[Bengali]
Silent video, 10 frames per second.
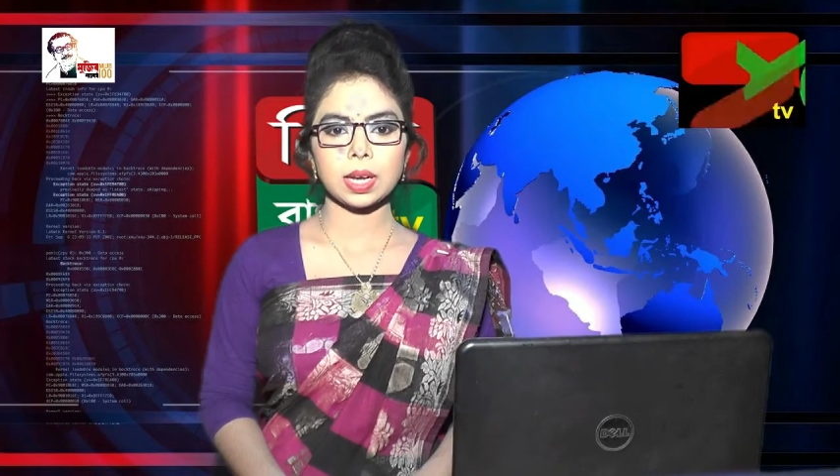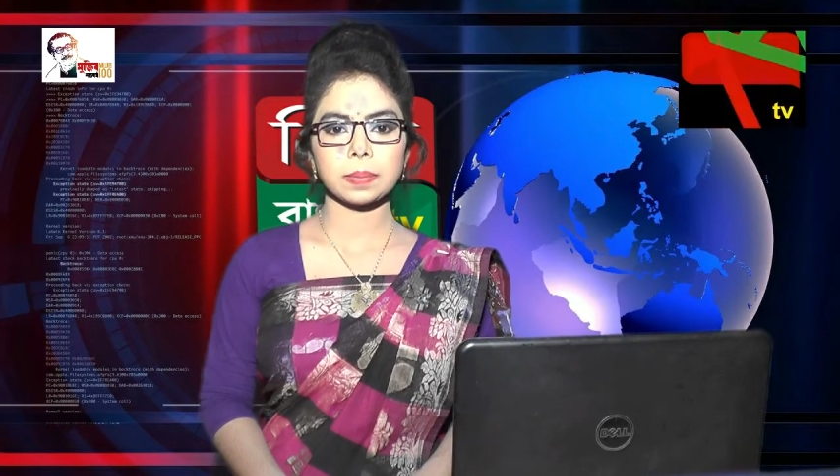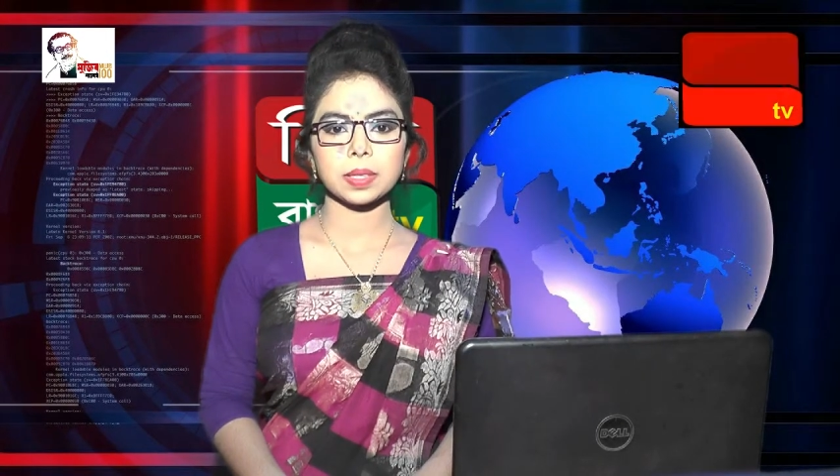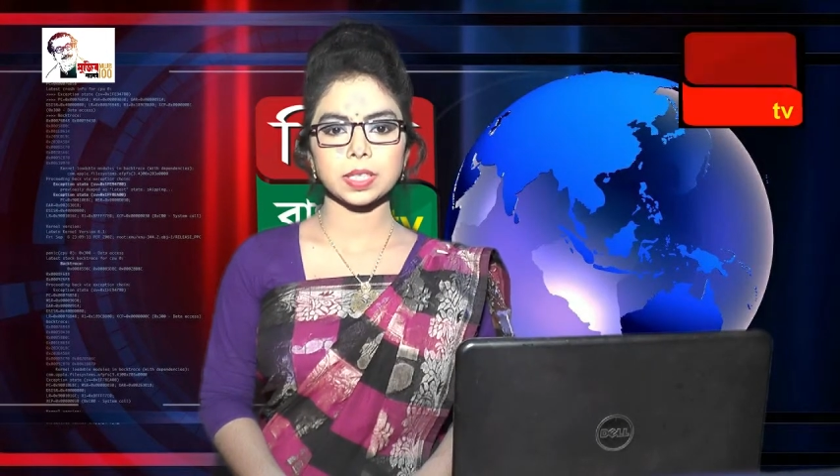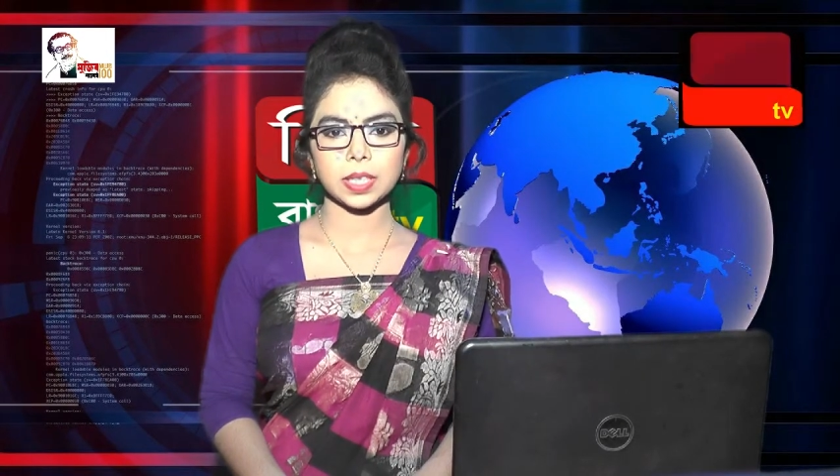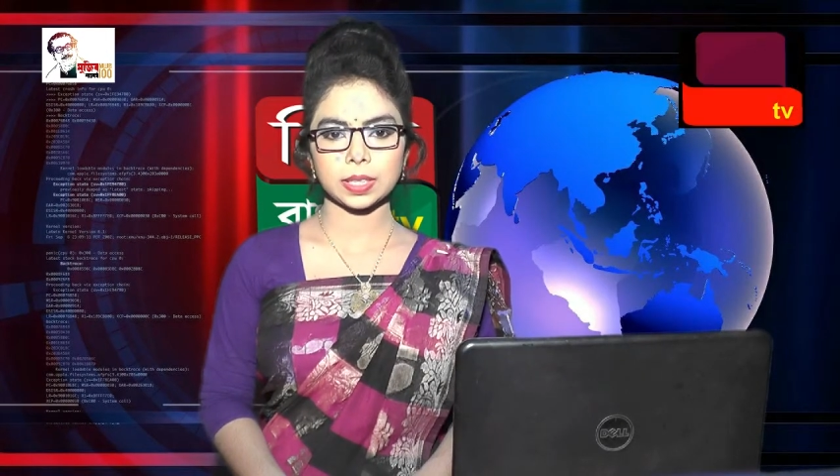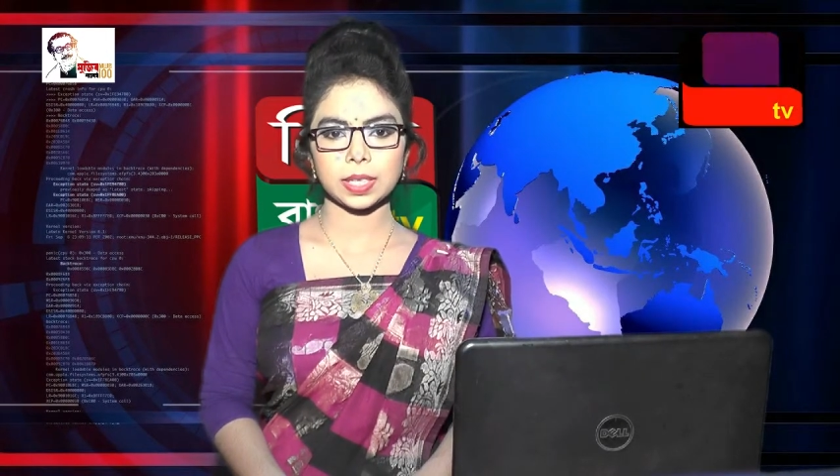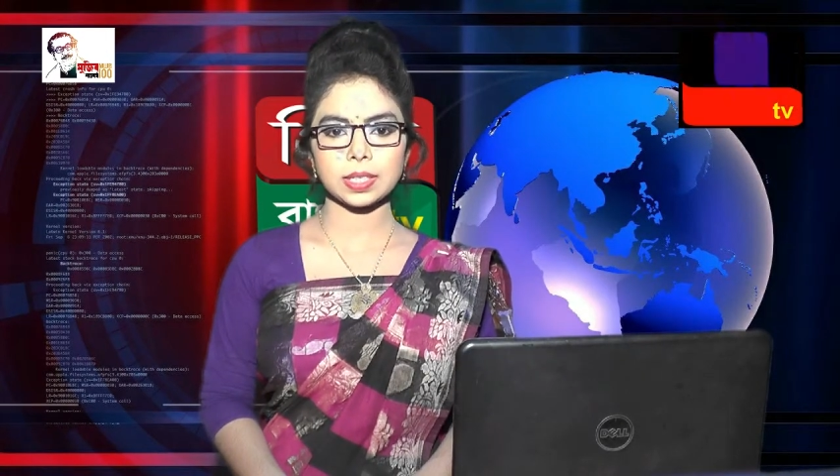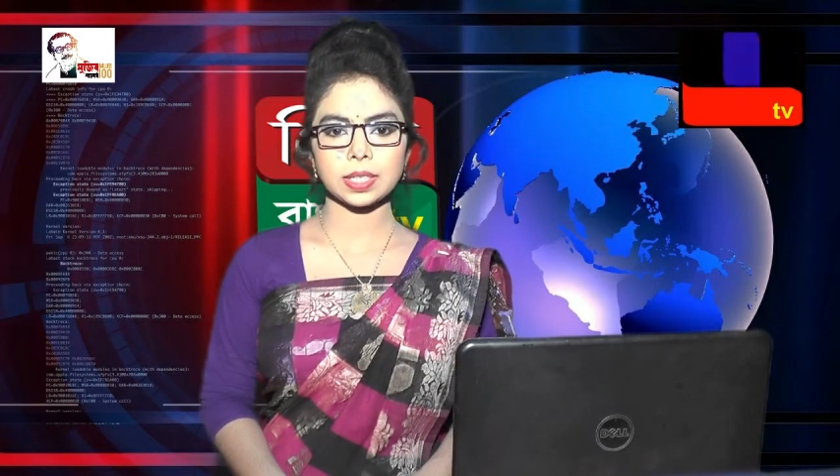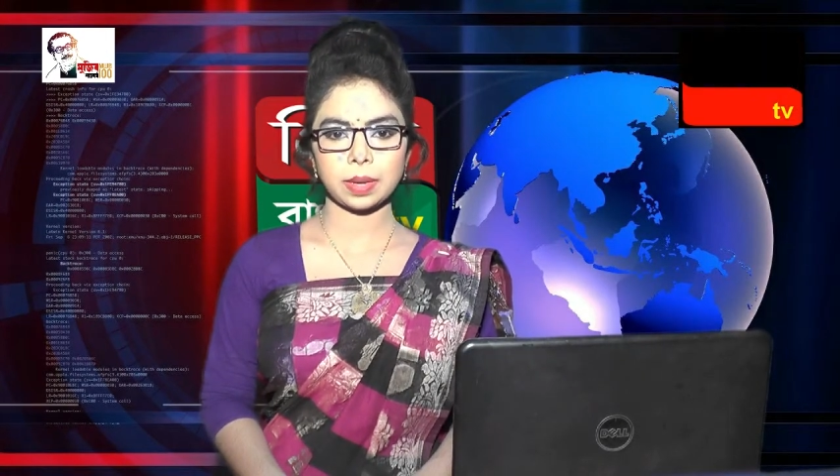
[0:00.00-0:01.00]
আপনাদের সাথে
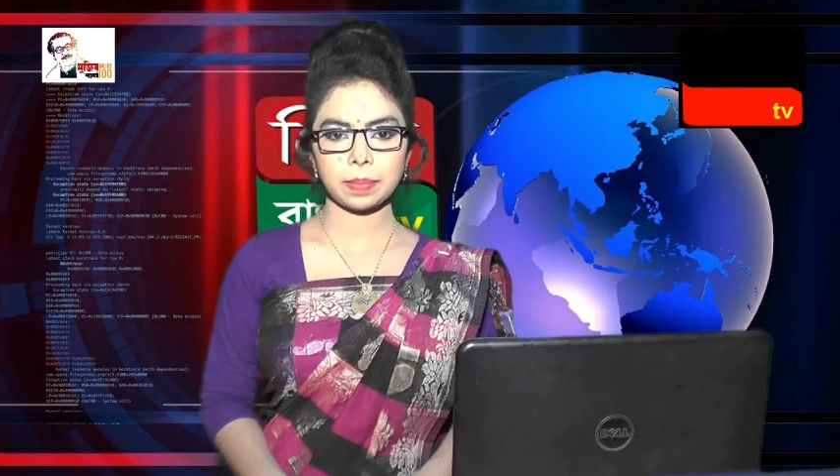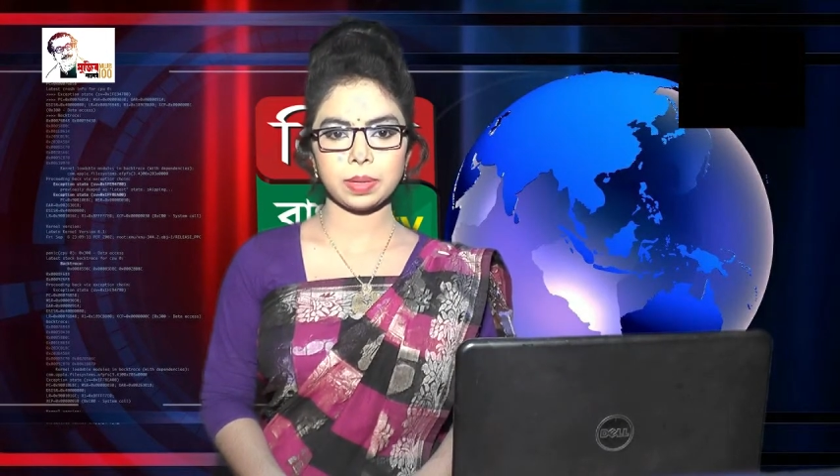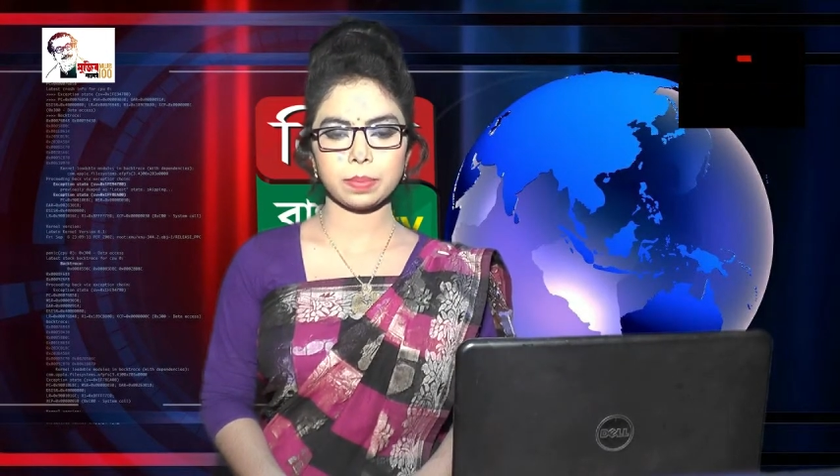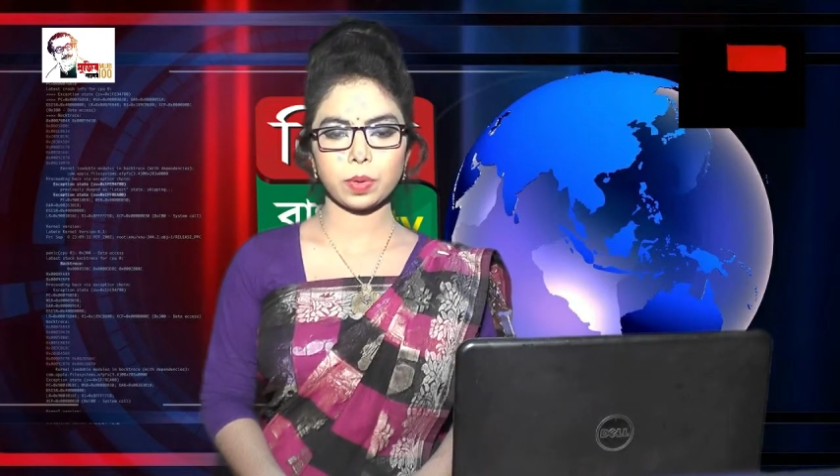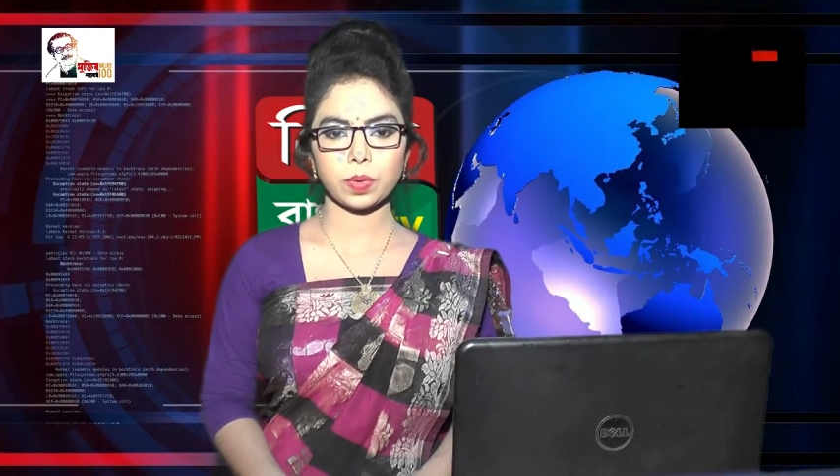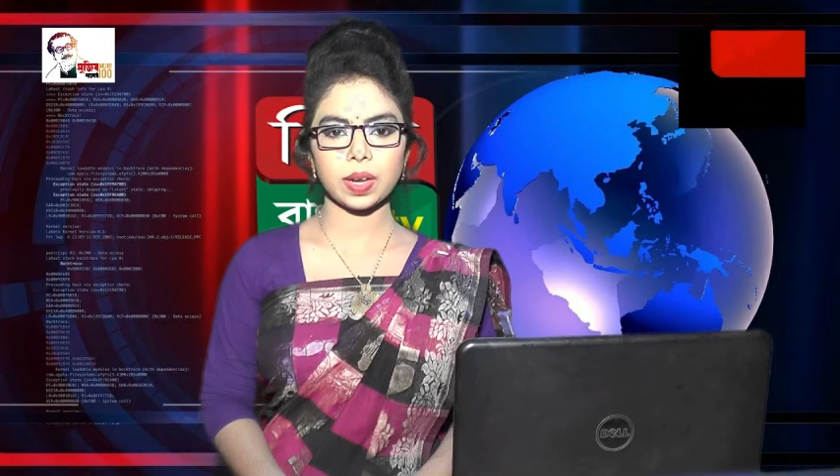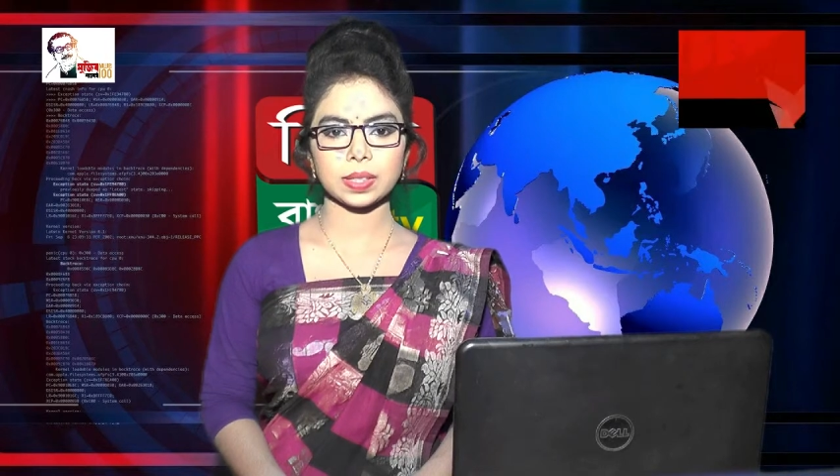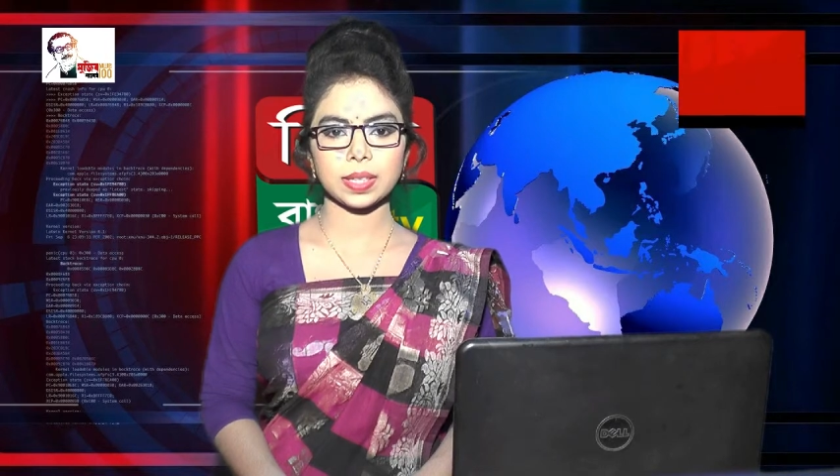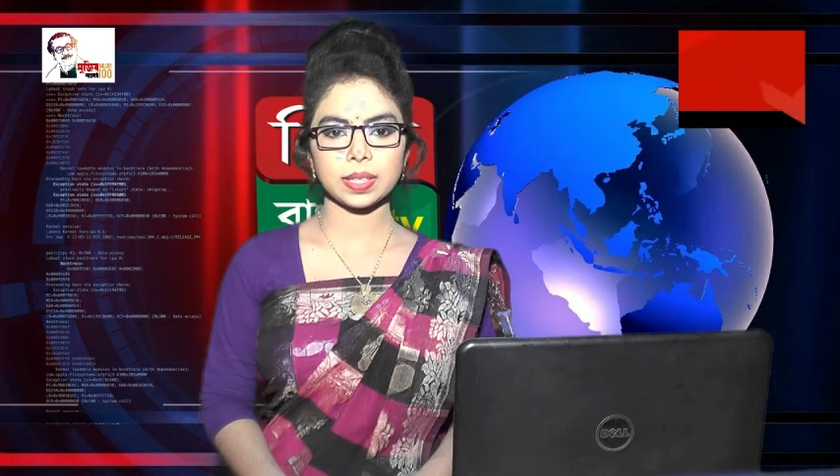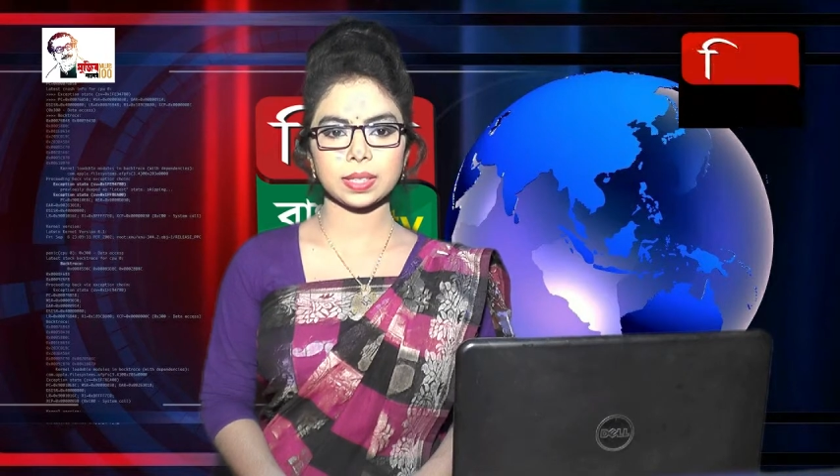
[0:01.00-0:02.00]
আছি আমি বকুল
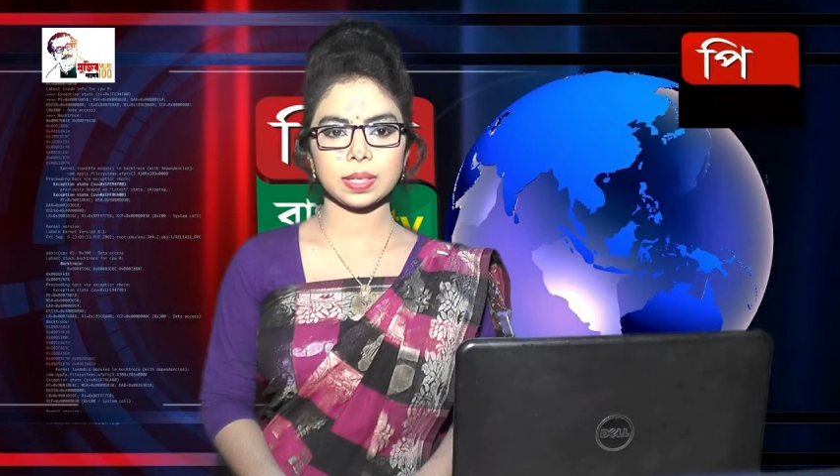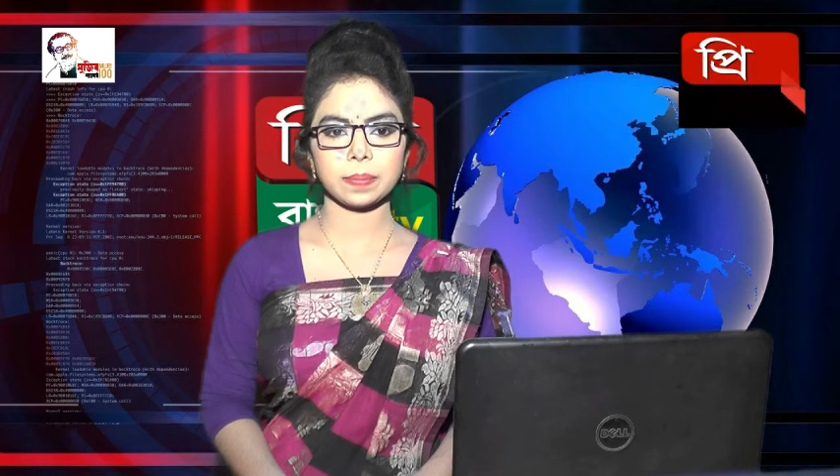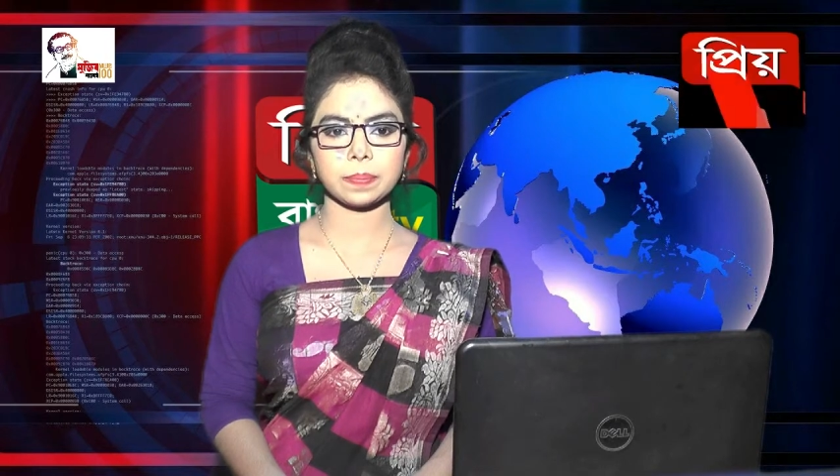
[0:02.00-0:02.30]
আক্তার ইতি